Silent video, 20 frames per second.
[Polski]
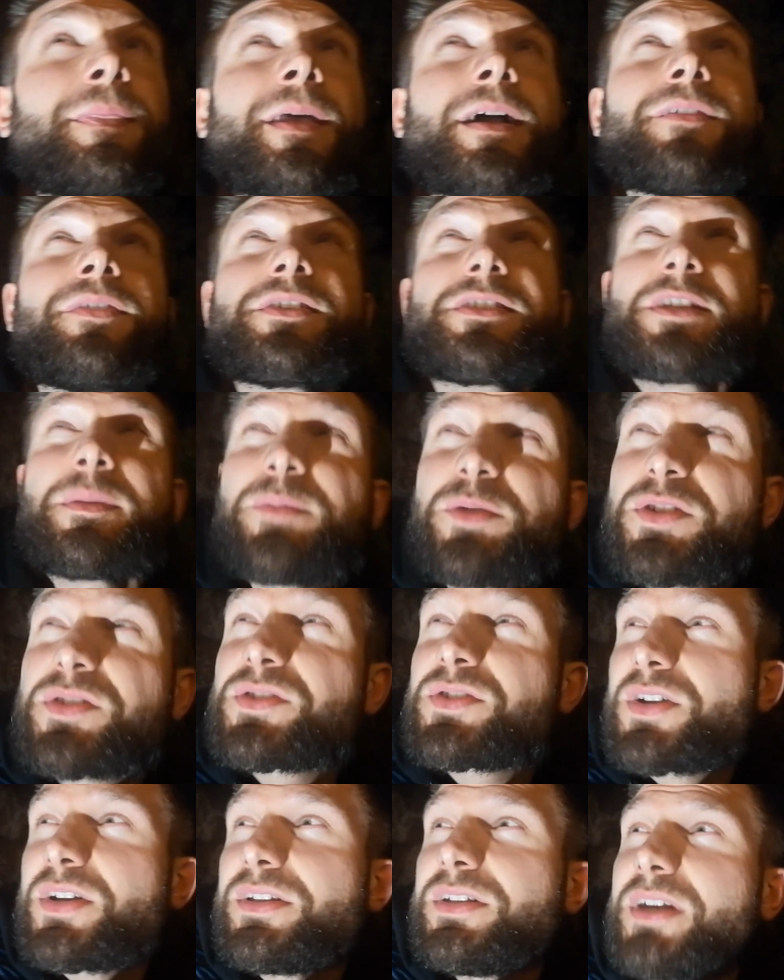na kwestię
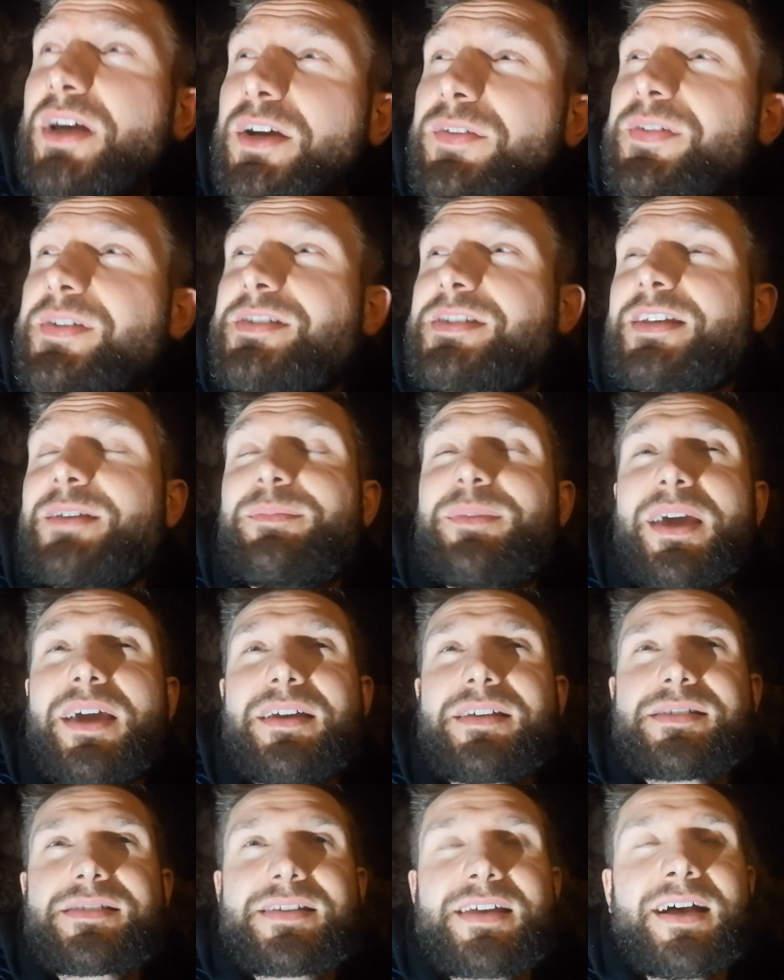przestrzeni, na kwestię
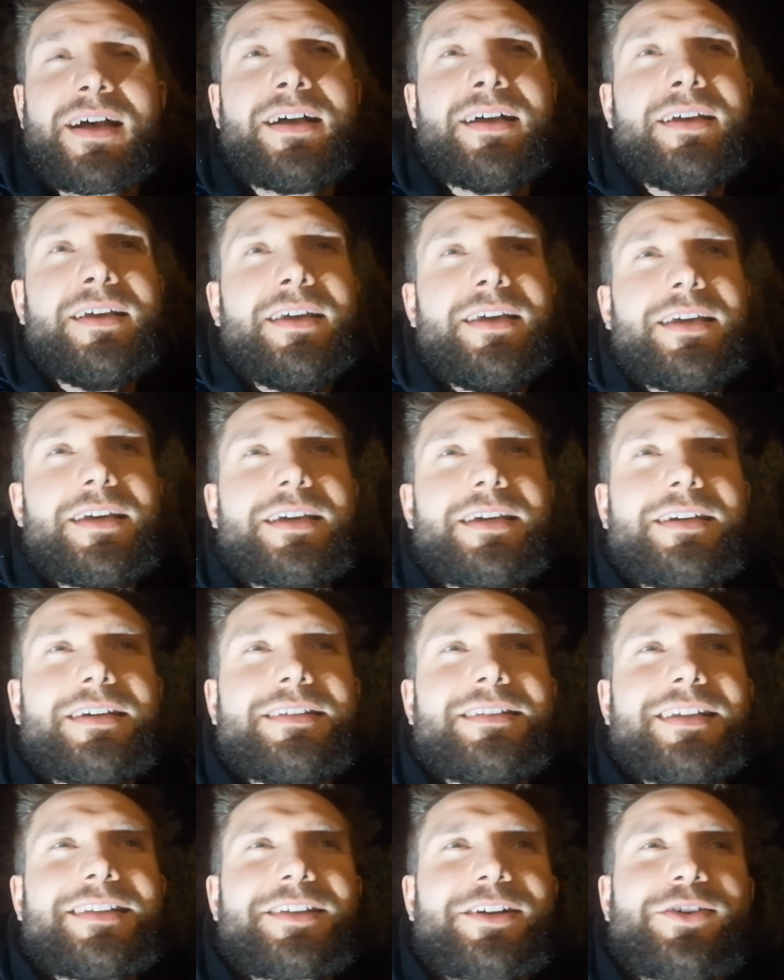miejsca,
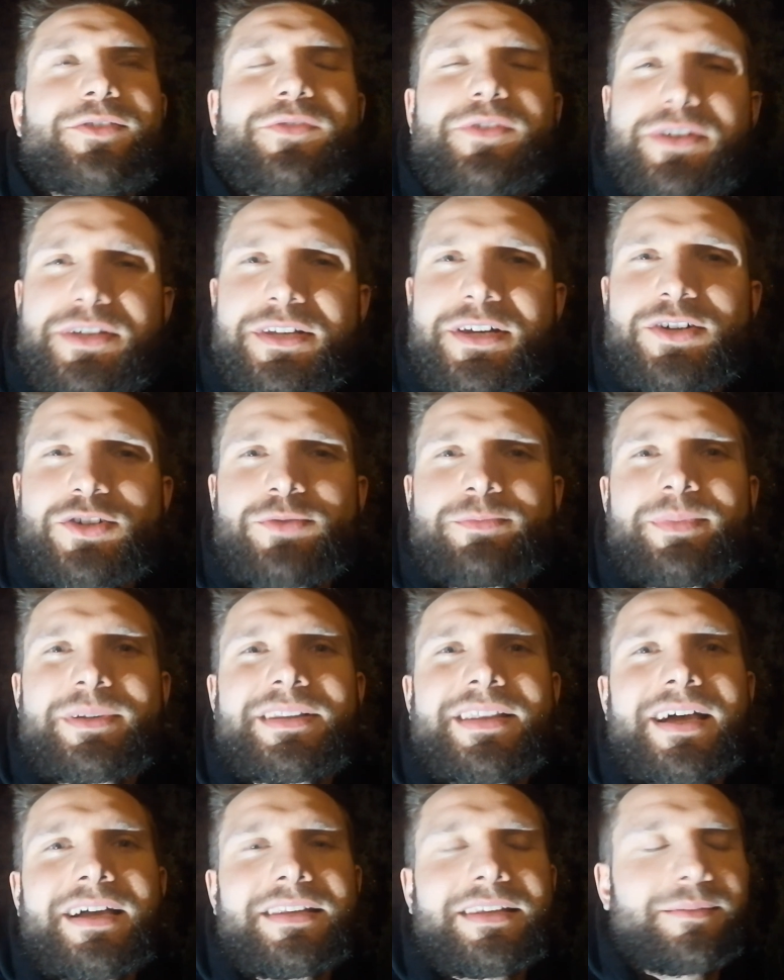e, na taką właśnie naszą
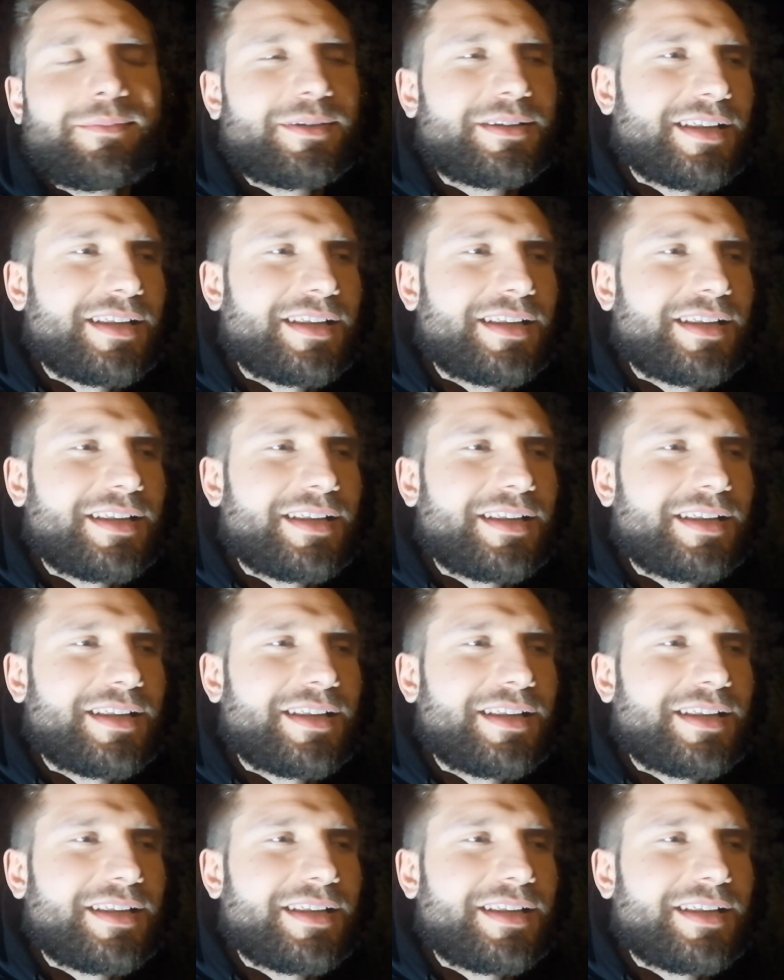Betanię.